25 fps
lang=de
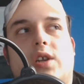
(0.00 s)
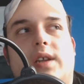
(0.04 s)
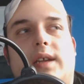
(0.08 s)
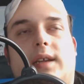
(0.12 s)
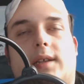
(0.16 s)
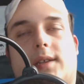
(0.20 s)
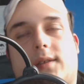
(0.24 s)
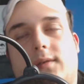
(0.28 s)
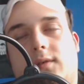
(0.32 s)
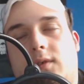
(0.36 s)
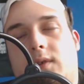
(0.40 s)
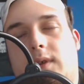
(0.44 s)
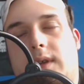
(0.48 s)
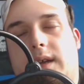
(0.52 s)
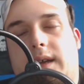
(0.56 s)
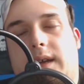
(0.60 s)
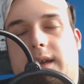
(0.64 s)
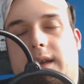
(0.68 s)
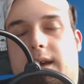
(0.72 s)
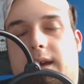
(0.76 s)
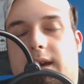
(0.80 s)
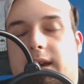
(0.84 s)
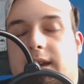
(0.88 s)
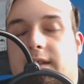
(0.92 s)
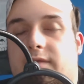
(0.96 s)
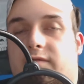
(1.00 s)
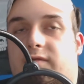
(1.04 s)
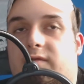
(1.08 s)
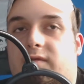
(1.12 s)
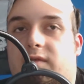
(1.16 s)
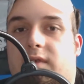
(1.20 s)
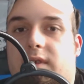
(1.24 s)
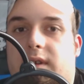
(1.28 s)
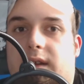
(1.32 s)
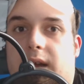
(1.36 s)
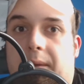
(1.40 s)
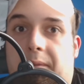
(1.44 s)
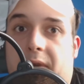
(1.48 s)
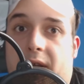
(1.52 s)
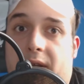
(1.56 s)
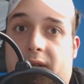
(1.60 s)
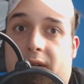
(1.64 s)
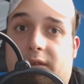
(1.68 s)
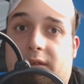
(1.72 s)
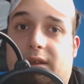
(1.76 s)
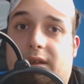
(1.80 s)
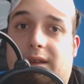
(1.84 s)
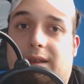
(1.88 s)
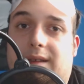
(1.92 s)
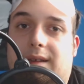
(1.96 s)
Schlicht und ergreifend
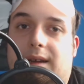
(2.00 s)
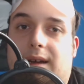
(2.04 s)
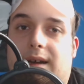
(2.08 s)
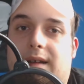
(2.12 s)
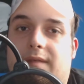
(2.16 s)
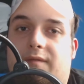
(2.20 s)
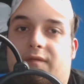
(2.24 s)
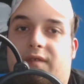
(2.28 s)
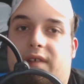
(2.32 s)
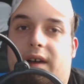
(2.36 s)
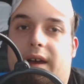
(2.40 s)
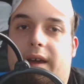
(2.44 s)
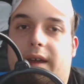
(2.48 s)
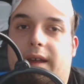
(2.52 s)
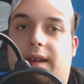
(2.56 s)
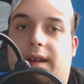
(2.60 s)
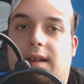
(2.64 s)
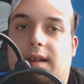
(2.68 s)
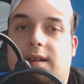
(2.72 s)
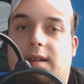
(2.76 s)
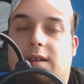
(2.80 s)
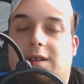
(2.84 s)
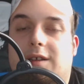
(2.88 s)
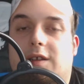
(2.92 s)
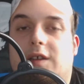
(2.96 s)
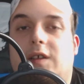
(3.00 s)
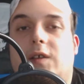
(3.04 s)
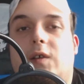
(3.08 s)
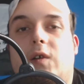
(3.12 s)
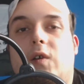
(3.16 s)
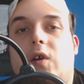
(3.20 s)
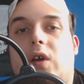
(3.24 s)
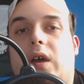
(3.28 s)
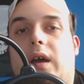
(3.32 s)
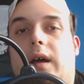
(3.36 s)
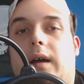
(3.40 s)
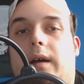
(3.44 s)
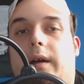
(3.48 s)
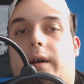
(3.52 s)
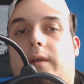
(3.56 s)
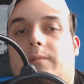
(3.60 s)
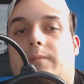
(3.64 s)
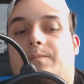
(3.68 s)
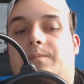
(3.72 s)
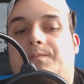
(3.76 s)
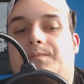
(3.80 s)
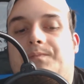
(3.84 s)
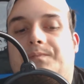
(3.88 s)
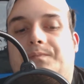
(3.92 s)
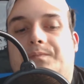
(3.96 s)
habe ich das getan, weil
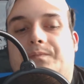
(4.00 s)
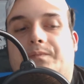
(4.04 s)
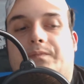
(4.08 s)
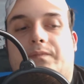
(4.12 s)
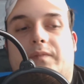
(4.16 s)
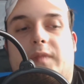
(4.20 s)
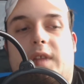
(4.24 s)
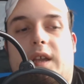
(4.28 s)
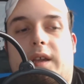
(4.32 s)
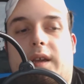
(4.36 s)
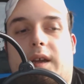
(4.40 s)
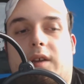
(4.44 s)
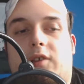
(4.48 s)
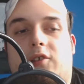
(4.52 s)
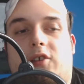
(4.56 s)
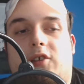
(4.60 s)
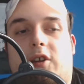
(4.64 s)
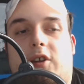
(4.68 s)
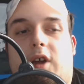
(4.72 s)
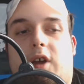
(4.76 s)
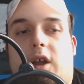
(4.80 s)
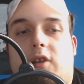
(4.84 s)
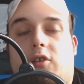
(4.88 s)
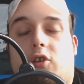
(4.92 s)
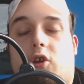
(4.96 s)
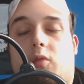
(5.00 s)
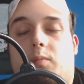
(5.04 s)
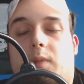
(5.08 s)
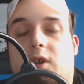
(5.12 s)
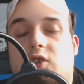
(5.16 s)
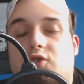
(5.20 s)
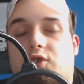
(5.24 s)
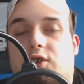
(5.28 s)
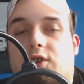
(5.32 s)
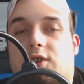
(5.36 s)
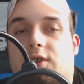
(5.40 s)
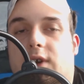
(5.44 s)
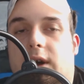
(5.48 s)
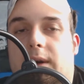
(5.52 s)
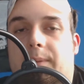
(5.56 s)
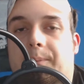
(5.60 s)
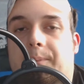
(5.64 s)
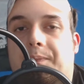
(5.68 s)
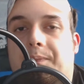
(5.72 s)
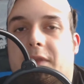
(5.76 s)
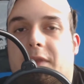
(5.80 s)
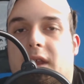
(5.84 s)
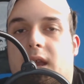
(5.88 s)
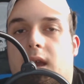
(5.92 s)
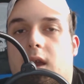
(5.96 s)
ähm, ich hatte keine andere Maske
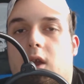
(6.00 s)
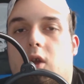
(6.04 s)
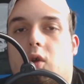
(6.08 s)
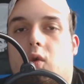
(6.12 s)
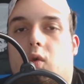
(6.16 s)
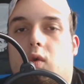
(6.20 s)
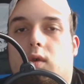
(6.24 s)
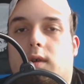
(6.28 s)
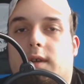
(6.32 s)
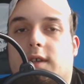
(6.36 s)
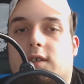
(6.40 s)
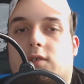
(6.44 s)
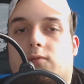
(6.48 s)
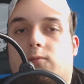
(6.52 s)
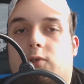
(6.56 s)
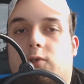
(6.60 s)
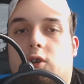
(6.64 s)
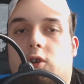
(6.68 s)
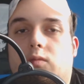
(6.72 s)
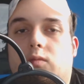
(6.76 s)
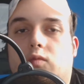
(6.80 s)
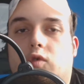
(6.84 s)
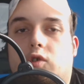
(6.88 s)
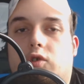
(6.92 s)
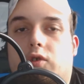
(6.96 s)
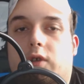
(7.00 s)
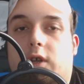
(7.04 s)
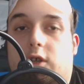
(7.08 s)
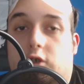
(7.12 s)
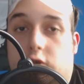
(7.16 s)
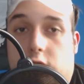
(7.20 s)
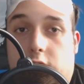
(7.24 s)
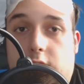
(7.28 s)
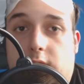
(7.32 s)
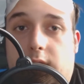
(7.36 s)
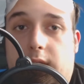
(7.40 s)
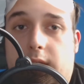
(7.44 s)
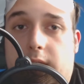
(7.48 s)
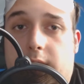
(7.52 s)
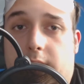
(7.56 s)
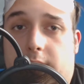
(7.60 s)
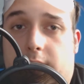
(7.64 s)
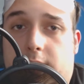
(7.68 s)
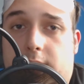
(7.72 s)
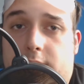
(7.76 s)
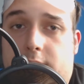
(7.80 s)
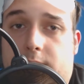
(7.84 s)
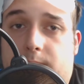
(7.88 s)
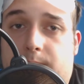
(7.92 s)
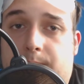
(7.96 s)
da. Und deswegen musste jetzt die
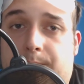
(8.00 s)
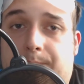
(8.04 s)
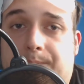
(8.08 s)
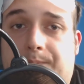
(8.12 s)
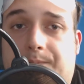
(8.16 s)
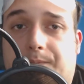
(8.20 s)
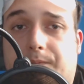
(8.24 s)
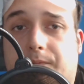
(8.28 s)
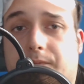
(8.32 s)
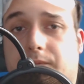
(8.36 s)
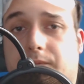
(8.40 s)
herhalten.